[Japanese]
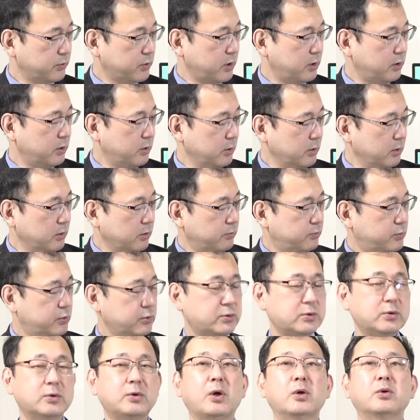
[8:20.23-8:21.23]
で、
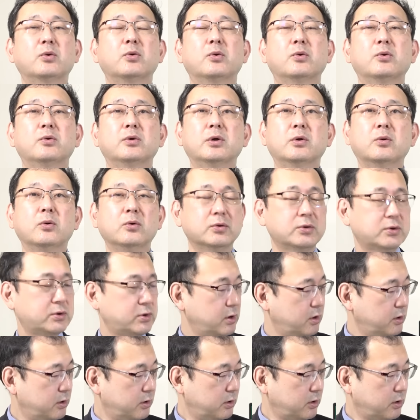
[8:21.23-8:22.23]
プーチン大統領離婚し
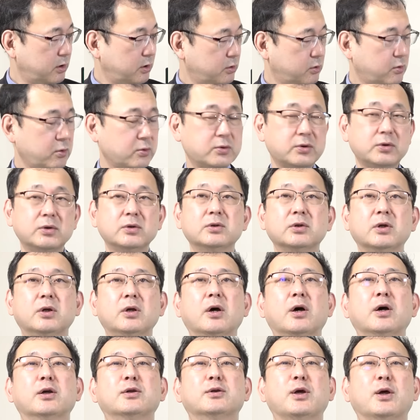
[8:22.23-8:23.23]
て独身じゃ
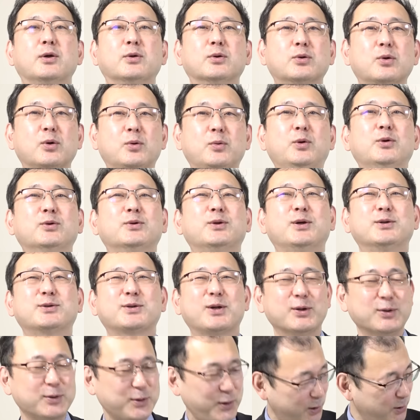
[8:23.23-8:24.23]
なかったのと思うんです
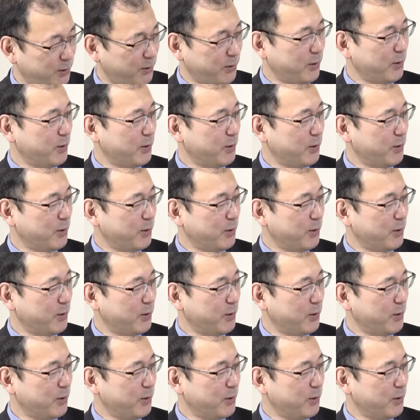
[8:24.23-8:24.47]
けどね。